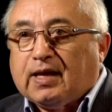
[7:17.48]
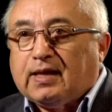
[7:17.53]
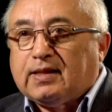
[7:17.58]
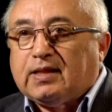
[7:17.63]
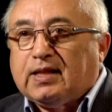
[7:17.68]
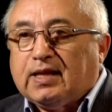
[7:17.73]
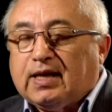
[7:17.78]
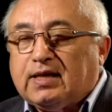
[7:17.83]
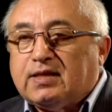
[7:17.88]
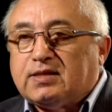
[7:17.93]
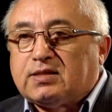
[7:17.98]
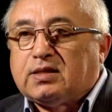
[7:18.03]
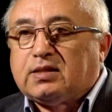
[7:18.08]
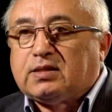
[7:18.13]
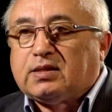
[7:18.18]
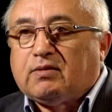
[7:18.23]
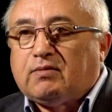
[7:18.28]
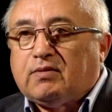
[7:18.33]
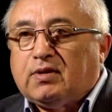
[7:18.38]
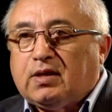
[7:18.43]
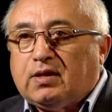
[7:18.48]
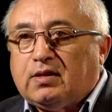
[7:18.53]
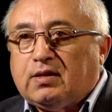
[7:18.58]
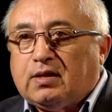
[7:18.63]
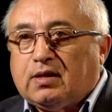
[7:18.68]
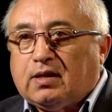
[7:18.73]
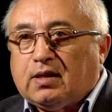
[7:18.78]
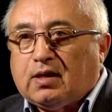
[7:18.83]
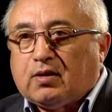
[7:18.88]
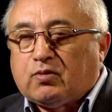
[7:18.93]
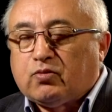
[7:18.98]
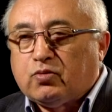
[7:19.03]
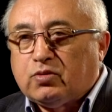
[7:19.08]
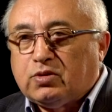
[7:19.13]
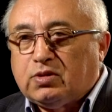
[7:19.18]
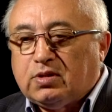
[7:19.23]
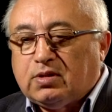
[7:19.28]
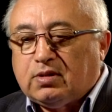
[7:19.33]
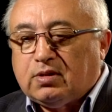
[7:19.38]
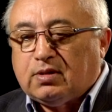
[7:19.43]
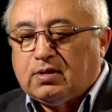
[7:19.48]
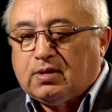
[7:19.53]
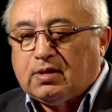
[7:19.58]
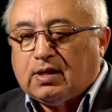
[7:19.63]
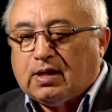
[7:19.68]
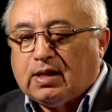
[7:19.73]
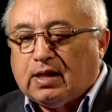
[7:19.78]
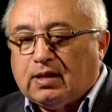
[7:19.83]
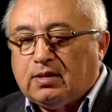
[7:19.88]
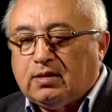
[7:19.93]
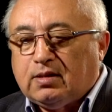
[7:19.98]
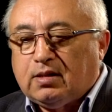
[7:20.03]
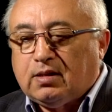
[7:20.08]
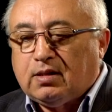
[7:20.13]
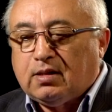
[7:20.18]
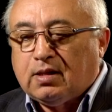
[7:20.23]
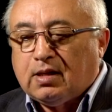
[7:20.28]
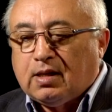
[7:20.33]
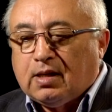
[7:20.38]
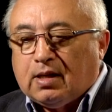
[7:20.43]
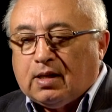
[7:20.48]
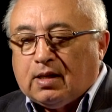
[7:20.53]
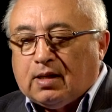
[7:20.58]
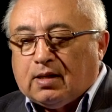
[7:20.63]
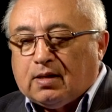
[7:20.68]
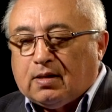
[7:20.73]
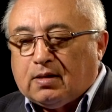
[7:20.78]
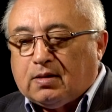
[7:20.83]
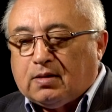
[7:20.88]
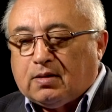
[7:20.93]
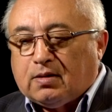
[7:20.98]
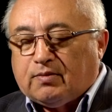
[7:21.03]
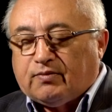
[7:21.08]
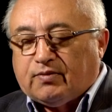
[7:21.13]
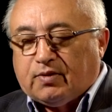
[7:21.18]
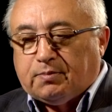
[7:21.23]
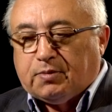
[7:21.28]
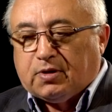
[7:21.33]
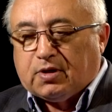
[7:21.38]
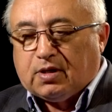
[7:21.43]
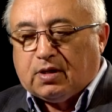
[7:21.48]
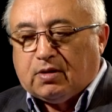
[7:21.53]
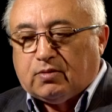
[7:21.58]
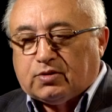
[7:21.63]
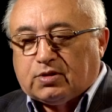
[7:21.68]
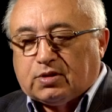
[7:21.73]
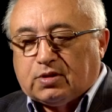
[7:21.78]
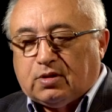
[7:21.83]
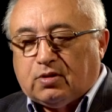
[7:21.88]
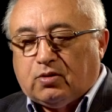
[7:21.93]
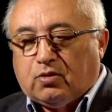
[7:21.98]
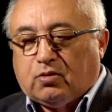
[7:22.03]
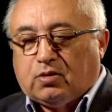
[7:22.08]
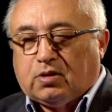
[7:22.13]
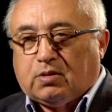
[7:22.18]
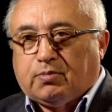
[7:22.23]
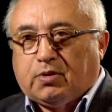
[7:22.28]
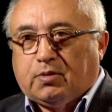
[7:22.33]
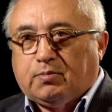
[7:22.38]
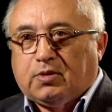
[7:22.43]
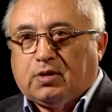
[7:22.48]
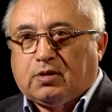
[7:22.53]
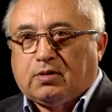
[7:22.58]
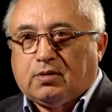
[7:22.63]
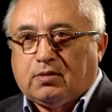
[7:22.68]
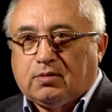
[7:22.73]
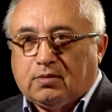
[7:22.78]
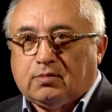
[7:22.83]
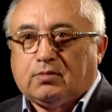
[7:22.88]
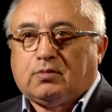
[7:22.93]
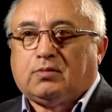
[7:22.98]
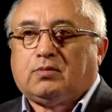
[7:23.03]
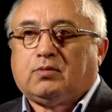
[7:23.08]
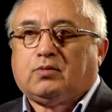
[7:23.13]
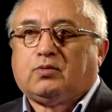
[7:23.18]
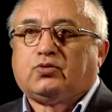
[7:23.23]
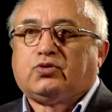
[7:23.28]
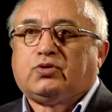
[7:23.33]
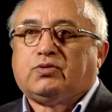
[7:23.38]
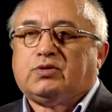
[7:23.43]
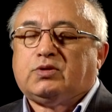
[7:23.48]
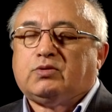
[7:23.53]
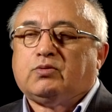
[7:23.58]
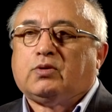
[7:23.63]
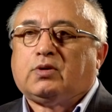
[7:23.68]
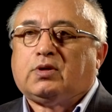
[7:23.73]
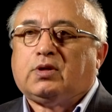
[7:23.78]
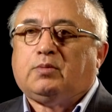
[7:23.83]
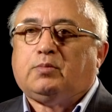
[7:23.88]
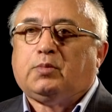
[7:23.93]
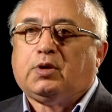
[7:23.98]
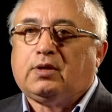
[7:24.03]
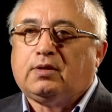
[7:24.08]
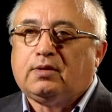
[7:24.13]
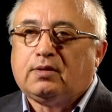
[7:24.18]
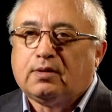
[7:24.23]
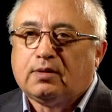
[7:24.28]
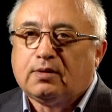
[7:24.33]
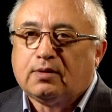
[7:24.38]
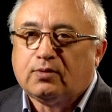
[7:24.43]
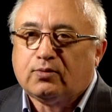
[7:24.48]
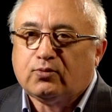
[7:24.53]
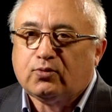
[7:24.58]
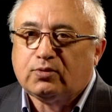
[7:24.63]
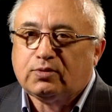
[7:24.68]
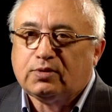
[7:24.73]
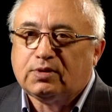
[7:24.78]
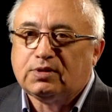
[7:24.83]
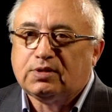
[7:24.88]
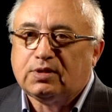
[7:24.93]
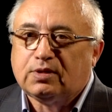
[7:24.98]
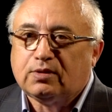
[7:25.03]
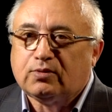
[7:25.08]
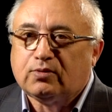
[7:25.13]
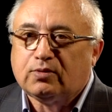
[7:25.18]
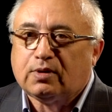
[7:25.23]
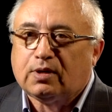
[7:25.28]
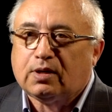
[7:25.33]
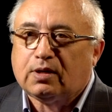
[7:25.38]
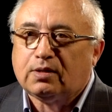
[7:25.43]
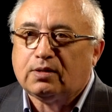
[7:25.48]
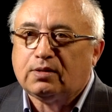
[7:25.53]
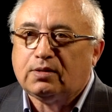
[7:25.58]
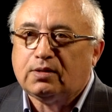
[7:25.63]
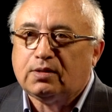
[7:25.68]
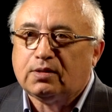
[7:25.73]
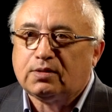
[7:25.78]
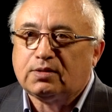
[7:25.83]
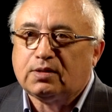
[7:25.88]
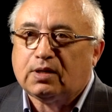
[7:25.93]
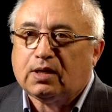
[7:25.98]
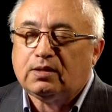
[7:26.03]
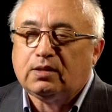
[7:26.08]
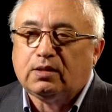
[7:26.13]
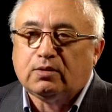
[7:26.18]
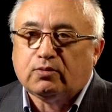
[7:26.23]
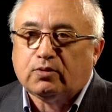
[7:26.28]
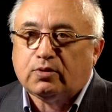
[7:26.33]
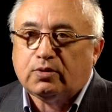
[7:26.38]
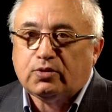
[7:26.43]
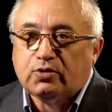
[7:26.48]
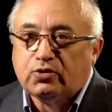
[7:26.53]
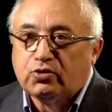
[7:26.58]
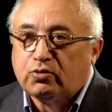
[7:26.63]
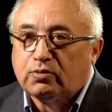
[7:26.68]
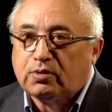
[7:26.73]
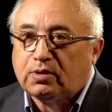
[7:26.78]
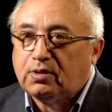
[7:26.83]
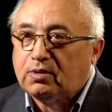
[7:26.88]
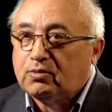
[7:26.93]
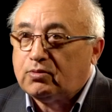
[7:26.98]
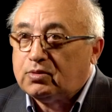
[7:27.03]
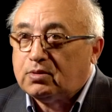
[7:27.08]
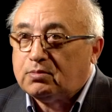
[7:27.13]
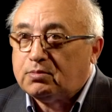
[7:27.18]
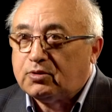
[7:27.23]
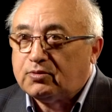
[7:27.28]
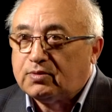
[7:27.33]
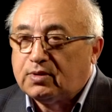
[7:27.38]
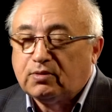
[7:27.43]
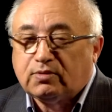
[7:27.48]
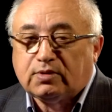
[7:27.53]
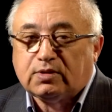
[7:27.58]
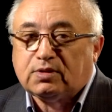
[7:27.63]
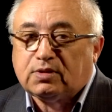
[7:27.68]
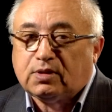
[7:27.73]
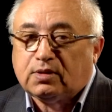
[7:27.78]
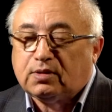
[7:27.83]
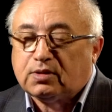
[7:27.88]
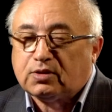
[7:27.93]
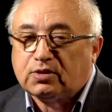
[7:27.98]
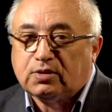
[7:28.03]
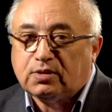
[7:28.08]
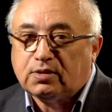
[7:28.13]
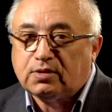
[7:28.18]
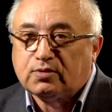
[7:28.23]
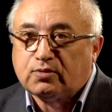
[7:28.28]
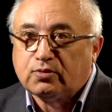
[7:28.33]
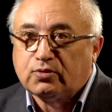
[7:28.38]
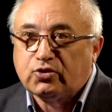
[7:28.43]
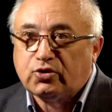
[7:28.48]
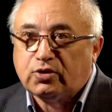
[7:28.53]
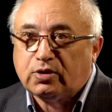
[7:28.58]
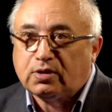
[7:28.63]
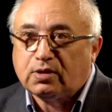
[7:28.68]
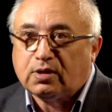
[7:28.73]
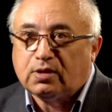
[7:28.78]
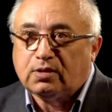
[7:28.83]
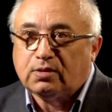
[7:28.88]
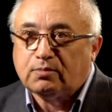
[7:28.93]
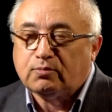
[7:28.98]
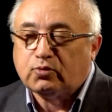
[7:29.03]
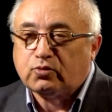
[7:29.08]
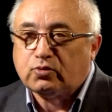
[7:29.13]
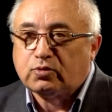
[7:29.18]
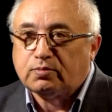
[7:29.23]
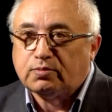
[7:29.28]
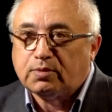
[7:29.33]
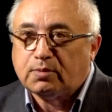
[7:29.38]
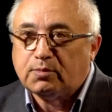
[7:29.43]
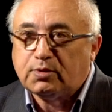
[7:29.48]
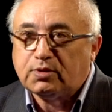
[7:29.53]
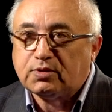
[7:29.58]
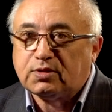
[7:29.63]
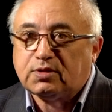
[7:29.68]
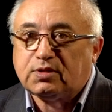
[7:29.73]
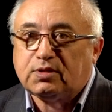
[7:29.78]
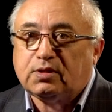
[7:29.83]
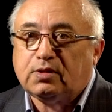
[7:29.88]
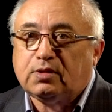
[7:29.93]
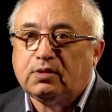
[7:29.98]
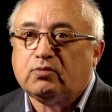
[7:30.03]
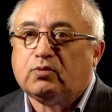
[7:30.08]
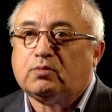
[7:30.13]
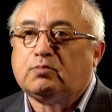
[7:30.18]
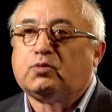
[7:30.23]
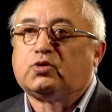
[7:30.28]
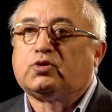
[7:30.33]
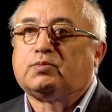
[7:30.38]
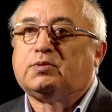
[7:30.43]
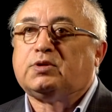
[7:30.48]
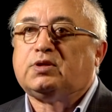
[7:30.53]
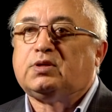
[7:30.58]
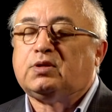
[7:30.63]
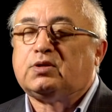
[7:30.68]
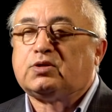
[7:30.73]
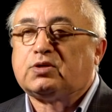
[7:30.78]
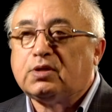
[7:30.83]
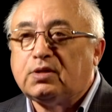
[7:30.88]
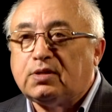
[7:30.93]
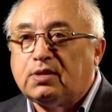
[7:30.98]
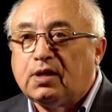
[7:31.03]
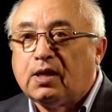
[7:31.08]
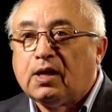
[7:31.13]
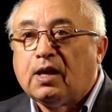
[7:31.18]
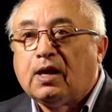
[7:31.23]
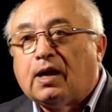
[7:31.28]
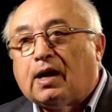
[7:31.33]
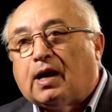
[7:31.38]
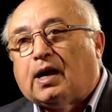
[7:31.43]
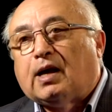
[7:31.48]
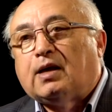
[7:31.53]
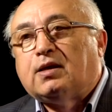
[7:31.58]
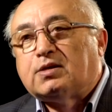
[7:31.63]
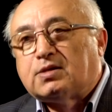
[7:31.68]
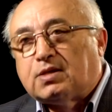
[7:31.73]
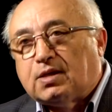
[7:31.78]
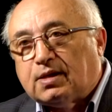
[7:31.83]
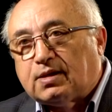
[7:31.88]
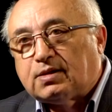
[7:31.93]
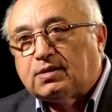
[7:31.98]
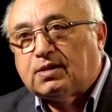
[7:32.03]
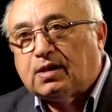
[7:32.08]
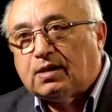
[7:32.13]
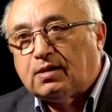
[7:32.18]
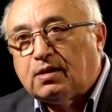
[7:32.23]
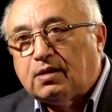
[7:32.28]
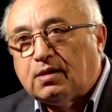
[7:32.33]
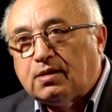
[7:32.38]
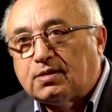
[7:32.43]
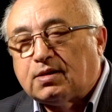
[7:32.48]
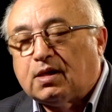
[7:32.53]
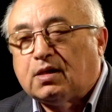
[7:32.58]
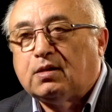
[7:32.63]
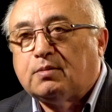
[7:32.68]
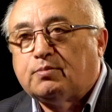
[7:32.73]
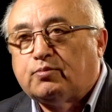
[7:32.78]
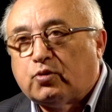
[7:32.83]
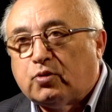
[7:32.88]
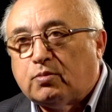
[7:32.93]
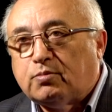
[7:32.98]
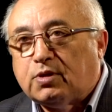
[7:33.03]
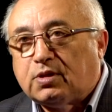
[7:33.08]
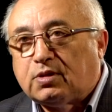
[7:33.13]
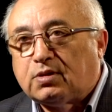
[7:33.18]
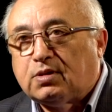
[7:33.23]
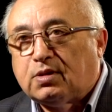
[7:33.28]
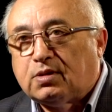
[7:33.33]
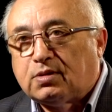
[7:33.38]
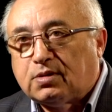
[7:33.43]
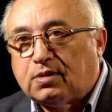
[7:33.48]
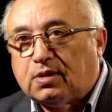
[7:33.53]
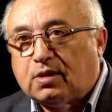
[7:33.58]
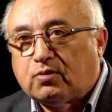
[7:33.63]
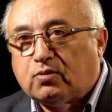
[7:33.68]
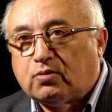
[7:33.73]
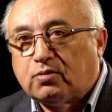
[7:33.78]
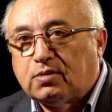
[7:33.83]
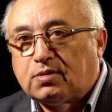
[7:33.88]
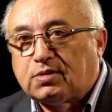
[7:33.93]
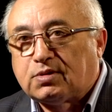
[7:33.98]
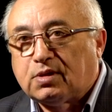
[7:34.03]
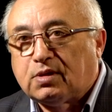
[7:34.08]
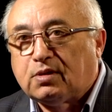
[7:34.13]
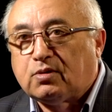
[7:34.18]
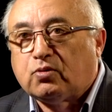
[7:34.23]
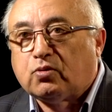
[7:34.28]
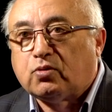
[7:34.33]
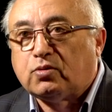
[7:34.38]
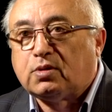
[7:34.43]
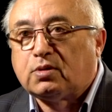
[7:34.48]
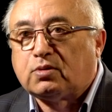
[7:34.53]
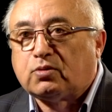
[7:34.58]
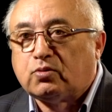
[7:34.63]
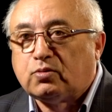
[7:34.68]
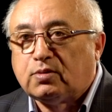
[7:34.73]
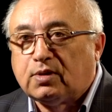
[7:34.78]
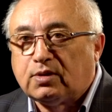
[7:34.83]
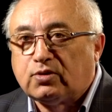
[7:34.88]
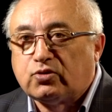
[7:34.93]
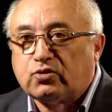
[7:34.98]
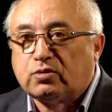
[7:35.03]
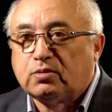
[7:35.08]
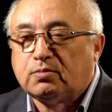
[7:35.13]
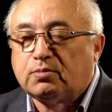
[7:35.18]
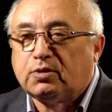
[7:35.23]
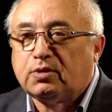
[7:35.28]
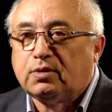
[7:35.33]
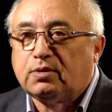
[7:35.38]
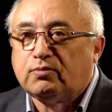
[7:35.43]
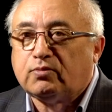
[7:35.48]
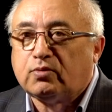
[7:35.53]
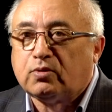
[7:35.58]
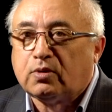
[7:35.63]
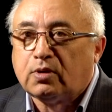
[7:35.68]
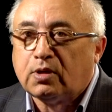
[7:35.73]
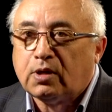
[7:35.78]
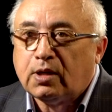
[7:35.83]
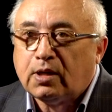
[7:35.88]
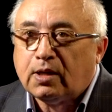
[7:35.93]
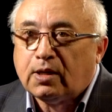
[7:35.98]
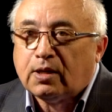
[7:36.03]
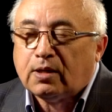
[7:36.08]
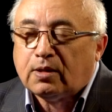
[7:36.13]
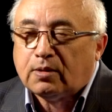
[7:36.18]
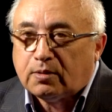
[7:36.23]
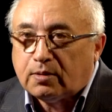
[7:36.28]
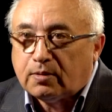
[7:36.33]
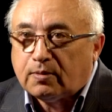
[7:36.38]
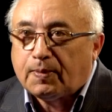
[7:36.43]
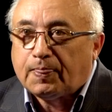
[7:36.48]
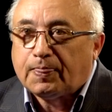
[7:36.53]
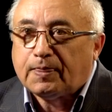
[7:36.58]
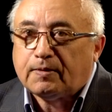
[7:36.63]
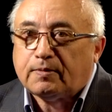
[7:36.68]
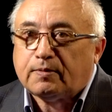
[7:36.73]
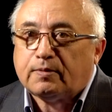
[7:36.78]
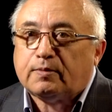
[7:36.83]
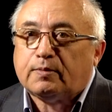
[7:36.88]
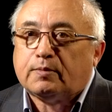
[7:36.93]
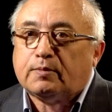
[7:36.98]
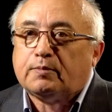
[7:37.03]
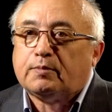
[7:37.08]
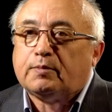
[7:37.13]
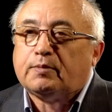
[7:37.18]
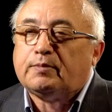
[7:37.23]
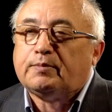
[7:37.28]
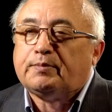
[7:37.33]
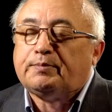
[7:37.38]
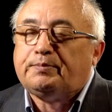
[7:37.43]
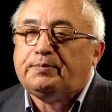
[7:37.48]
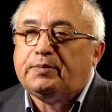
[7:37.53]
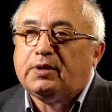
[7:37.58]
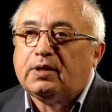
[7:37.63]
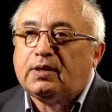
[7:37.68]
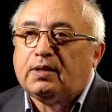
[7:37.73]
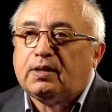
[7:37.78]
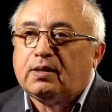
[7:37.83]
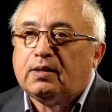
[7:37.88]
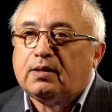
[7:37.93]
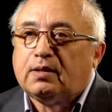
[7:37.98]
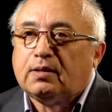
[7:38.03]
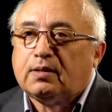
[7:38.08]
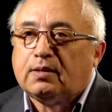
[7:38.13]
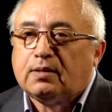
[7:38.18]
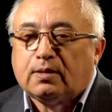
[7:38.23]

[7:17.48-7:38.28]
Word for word: для изготовления орудий они э, выбирают сырье, например, ну, лучше всего кремень. Вот, если э, есть, они его ищут, они его добывают, если они нашли источник, они будут поблизости него, может быть, и жить. А если отдалились, они помнят, где это находится, и ходят туда, чтобы его эм, э, перенести